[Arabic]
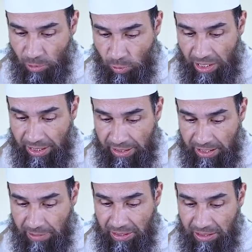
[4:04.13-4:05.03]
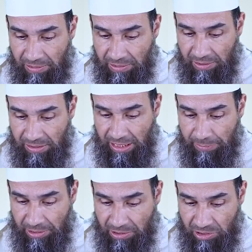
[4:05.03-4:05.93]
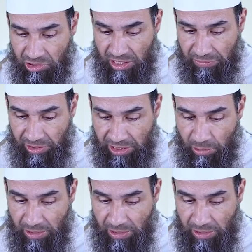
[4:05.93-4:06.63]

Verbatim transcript: وآخر كما ذهبت الشافعية